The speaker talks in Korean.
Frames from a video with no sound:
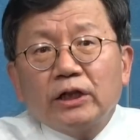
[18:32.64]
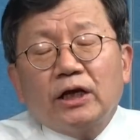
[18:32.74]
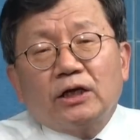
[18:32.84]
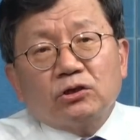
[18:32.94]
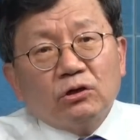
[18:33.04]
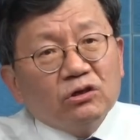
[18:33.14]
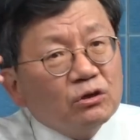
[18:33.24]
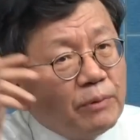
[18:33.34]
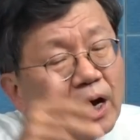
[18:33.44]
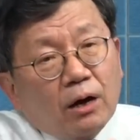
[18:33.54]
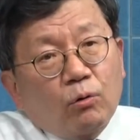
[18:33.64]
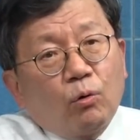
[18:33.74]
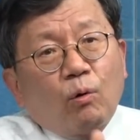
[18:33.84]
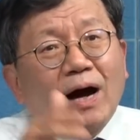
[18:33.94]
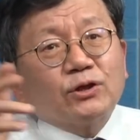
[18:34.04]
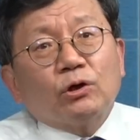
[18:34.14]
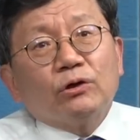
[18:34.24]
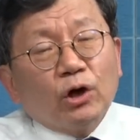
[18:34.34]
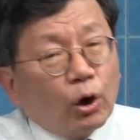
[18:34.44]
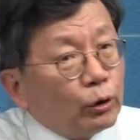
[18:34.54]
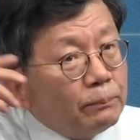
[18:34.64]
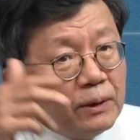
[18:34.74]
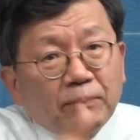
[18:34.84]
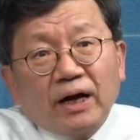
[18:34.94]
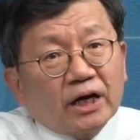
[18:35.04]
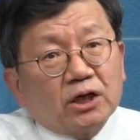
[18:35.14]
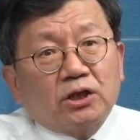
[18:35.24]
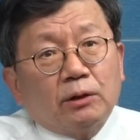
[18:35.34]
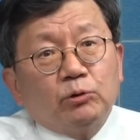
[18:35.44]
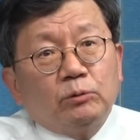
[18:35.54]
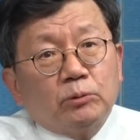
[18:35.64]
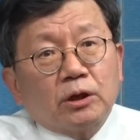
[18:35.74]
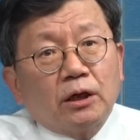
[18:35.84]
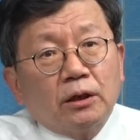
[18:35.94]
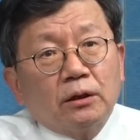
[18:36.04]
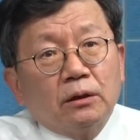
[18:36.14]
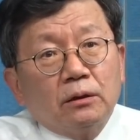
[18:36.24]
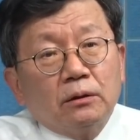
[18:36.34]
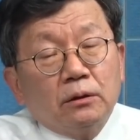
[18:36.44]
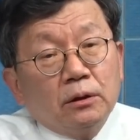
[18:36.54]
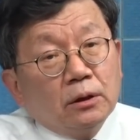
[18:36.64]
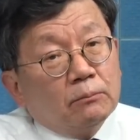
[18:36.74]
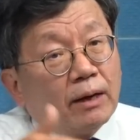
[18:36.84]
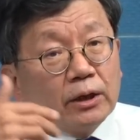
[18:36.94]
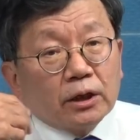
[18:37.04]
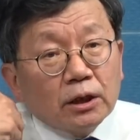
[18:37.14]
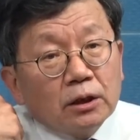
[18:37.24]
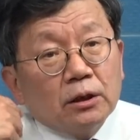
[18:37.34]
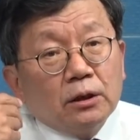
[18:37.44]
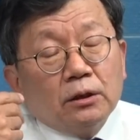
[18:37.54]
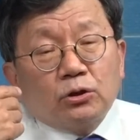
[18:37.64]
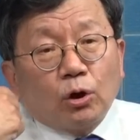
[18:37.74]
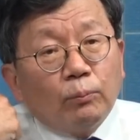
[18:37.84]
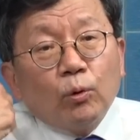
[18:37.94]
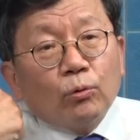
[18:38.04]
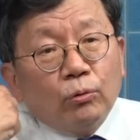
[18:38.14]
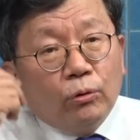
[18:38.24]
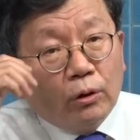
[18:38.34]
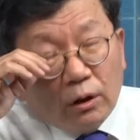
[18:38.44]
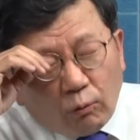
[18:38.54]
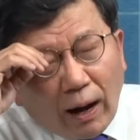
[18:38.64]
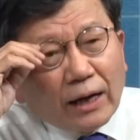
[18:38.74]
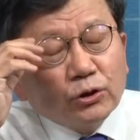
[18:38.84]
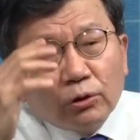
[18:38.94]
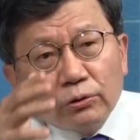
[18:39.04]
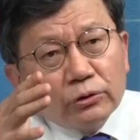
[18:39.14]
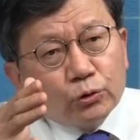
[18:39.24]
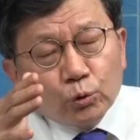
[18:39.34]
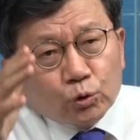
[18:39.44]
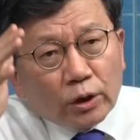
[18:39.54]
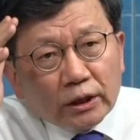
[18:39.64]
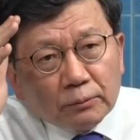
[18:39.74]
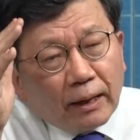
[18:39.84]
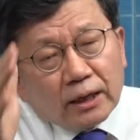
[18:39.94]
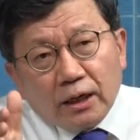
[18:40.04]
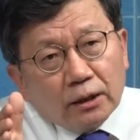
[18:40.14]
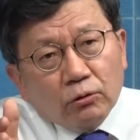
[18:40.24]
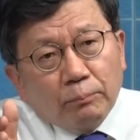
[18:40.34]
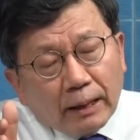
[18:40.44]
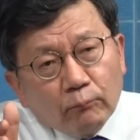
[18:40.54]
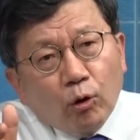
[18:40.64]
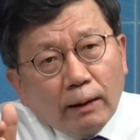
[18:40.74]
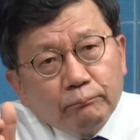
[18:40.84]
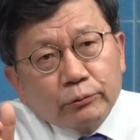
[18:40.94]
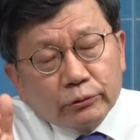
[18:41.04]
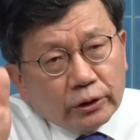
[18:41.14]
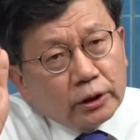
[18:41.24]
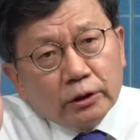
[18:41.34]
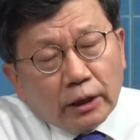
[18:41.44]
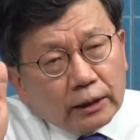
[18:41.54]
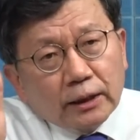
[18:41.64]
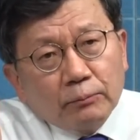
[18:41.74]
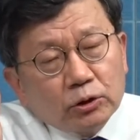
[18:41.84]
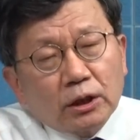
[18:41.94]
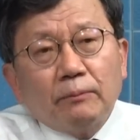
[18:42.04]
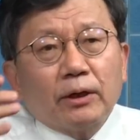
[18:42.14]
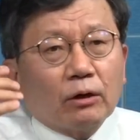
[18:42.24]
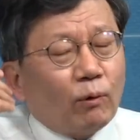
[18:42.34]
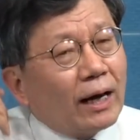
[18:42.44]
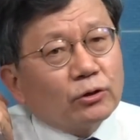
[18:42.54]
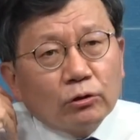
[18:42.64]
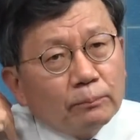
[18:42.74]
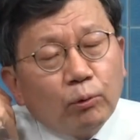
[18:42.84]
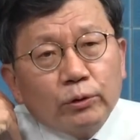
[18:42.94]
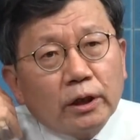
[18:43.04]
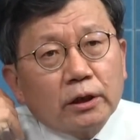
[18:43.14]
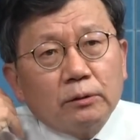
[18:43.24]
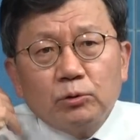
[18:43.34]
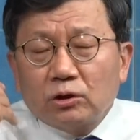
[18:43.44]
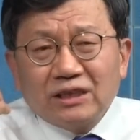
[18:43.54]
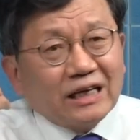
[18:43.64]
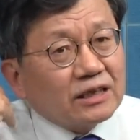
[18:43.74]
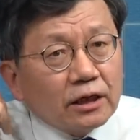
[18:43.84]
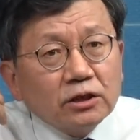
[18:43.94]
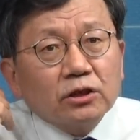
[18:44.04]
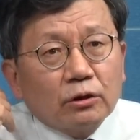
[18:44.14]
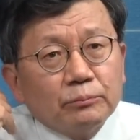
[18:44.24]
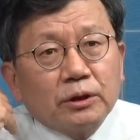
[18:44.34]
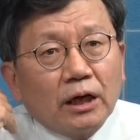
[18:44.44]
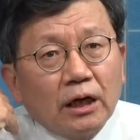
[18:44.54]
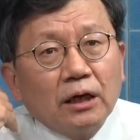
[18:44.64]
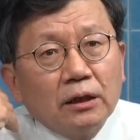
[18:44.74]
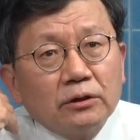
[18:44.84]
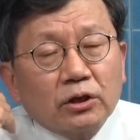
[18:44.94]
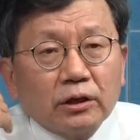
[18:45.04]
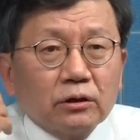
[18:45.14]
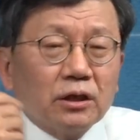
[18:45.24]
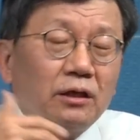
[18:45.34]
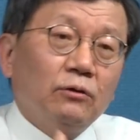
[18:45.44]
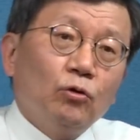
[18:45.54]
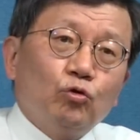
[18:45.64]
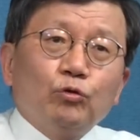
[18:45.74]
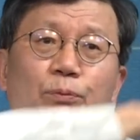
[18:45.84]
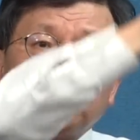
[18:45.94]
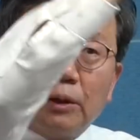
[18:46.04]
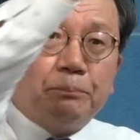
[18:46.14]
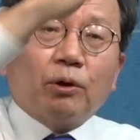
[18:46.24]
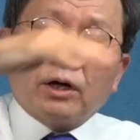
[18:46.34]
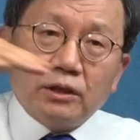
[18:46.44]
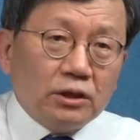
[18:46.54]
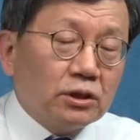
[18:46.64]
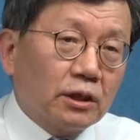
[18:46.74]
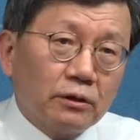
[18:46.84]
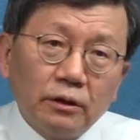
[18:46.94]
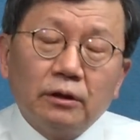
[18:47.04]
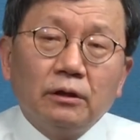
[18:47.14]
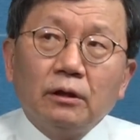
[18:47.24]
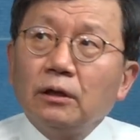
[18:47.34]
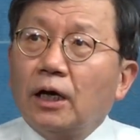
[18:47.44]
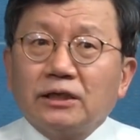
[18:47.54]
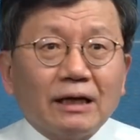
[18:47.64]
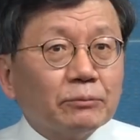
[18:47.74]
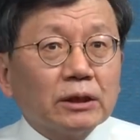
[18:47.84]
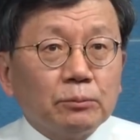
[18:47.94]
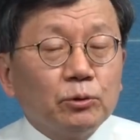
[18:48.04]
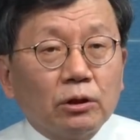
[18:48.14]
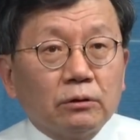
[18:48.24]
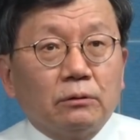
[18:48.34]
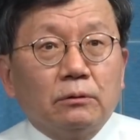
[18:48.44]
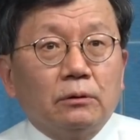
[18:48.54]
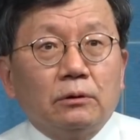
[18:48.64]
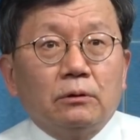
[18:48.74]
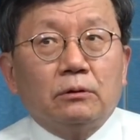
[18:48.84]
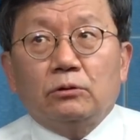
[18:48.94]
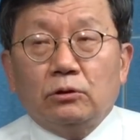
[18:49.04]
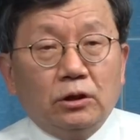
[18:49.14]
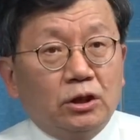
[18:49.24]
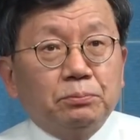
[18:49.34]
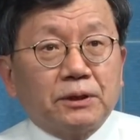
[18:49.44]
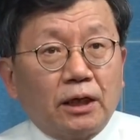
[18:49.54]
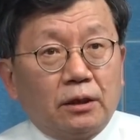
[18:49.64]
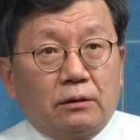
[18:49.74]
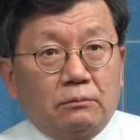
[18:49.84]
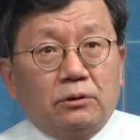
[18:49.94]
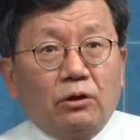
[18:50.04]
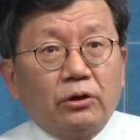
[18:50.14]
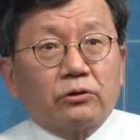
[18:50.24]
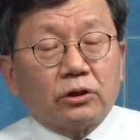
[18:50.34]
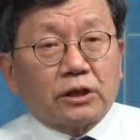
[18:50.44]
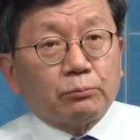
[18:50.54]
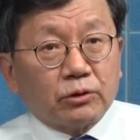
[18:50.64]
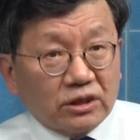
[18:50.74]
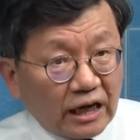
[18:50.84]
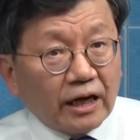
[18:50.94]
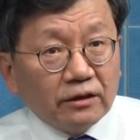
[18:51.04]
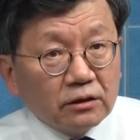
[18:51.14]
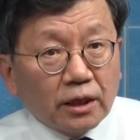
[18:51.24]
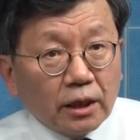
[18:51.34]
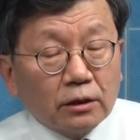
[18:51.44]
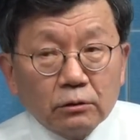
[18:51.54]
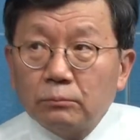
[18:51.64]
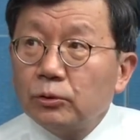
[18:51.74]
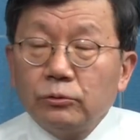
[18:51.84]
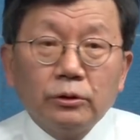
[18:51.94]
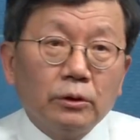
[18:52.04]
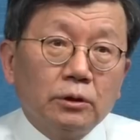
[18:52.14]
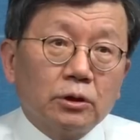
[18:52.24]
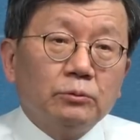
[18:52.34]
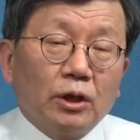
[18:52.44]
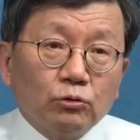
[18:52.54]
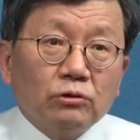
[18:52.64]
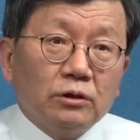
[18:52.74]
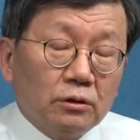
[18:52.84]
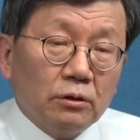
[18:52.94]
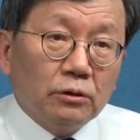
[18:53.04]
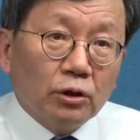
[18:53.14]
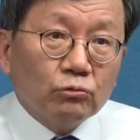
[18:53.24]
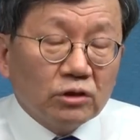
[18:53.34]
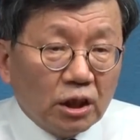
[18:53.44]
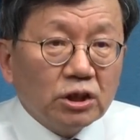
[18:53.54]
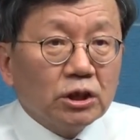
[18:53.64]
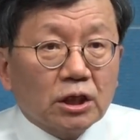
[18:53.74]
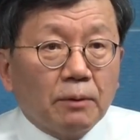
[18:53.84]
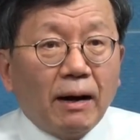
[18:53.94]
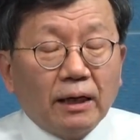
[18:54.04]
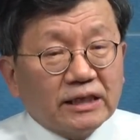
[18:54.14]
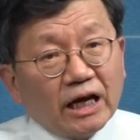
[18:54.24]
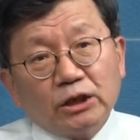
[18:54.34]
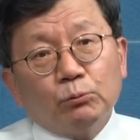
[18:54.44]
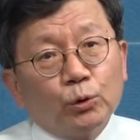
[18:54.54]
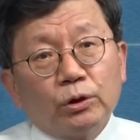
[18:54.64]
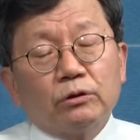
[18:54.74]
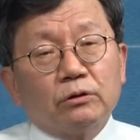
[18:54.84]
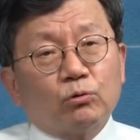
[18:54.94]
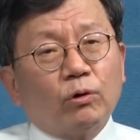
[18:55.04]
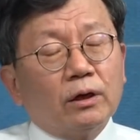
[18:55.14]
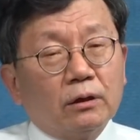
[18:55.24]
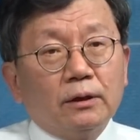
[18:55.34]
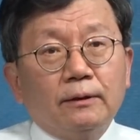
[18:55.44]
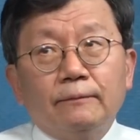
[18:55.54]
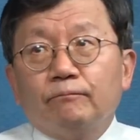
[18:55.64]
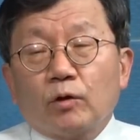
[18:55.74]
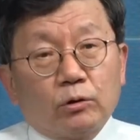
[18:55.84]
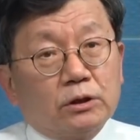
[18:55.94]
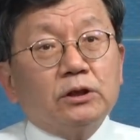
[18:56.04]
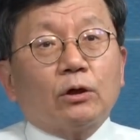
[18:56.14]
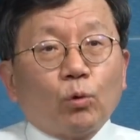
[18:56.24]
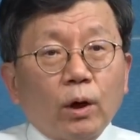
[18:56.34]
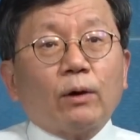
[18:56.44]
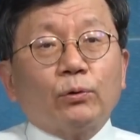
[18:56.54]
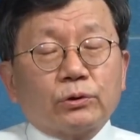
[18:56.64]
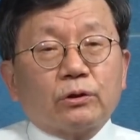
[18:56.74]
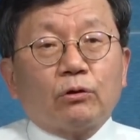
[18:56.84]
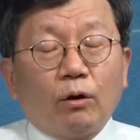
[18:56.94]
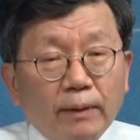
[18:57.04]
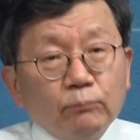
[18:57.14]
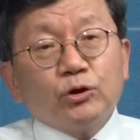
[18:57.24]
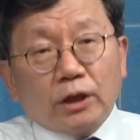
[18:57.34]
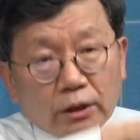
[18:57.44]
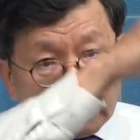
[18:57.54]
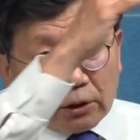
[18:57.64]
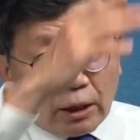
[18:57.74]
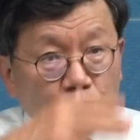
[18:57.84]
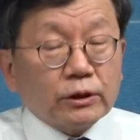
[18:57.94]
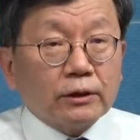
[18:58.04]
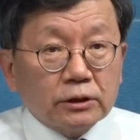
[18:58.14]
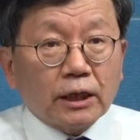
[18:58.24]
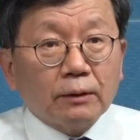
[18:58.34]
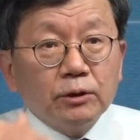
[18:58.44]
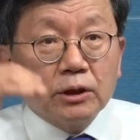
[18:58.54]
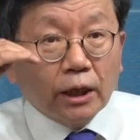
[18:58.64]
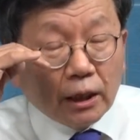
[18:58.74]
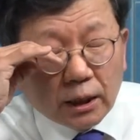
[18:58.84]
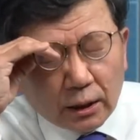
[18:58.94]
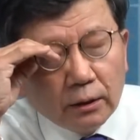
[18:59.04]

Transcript: 대해서 음해하고 과정을 허위 비방했기 때문입니다. 만약에 저보고 과정을 존중하지 말아라 너 백모 앞으로 그 얘기를 한다면 제가 만약 과정을 포기하게 되면 전 자살했을 겁니다. 제가 이렇게 울퍽질퍽한 인생을 한 3, 40년 20살, 18살부터 살았는데 그러면 지금 60, 63이니까 45년 동안 진짜 롤러코스터를 어마무시하게 타고 사는 사람인데